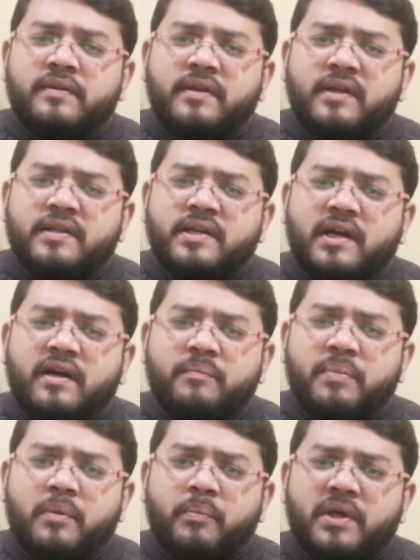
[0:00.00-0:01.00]
इसलिए कि
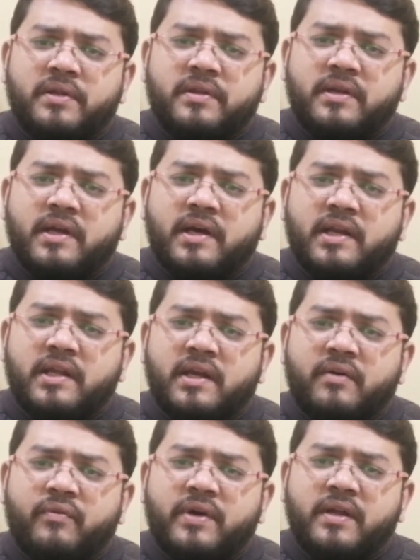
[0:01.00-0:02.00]
जहाँ पर बेहतरी आ
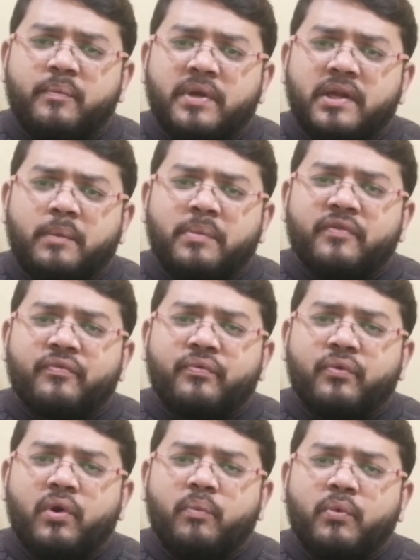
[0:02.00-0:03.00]
रही है वहीं पर यहाँ पर
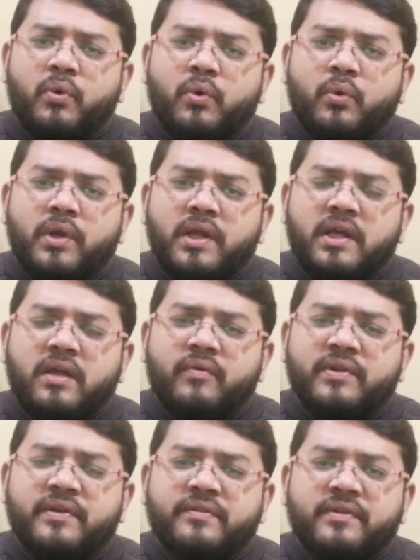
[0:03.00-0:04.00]
फुल मून होने
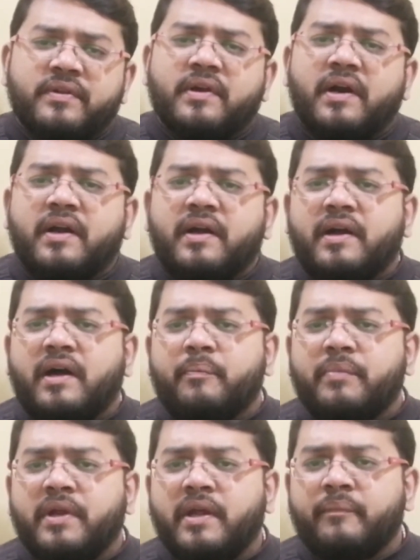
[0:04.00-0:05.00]
की वजह से अगर
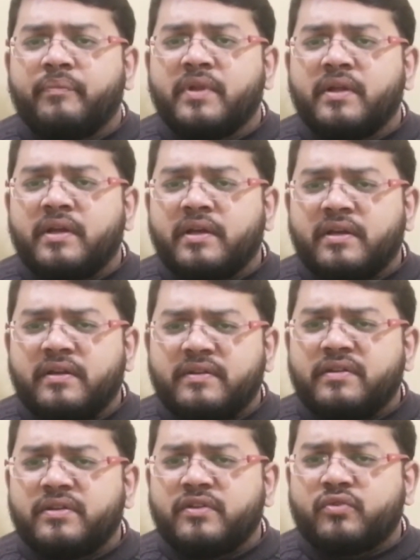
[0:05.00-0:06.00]
आपने
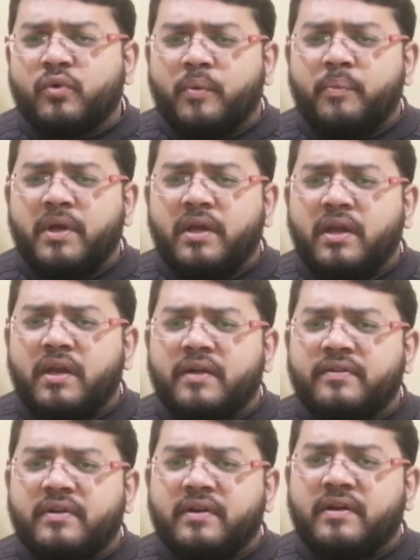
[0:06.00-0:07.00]
किसी चीज़ को भी
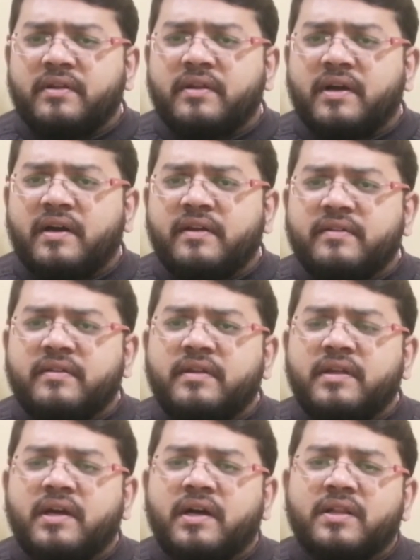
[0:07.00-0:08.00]
नज़रअंदाज
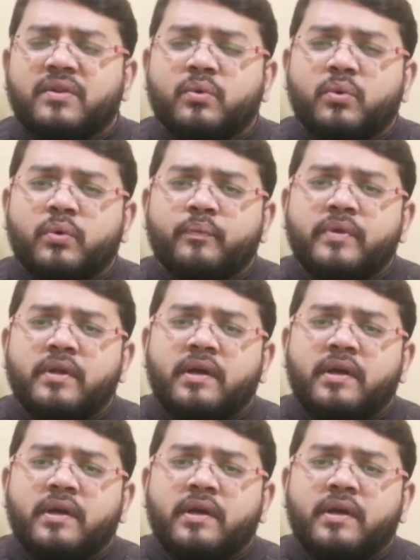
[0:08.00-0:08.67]
किया तो